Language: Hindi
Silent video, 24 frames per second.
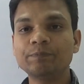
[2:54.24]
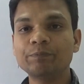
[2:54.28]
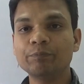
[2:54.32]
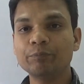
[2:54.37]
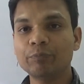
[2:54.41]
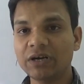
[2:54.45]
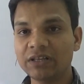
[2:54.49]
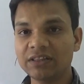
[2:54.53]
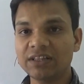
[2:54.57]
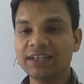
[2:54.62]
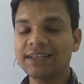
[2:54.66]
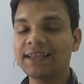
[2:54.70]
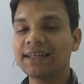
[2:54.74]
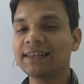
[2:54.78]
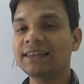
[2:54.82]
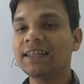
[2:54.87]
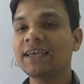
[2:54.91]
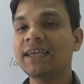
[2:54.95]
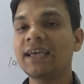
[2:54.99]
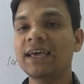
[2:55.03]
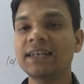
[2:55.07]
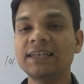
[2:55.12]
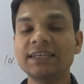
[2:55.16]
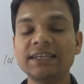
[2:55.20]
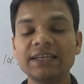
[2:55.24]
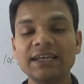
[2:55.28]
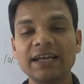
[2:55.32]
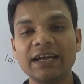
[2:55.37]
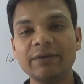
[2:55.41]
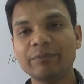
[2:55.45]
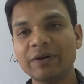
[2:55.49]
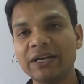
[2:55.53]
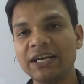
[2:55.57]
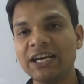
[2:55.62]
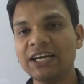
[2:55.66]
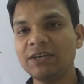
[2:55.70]
बढ़ता जाता है यानी कि
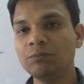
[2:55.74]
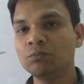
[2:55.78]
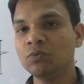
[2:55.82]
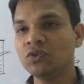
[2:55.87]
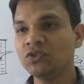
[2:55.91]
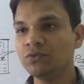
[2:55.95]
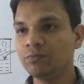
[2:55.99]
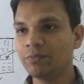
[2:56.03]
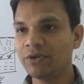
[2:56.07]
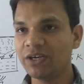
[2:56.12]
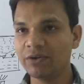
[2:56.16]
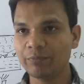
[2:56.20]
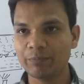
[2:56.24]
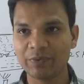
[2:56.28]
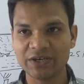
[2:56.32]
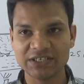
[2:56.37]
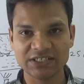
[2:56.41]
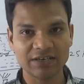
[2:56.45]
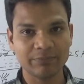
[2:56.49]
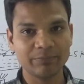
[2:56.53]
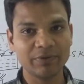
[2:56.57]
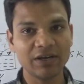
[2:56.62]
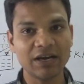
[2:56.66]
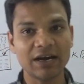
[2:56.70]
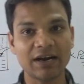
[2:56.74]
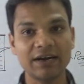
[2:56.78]
वन एटमोस्फेरिक प्रेशर पे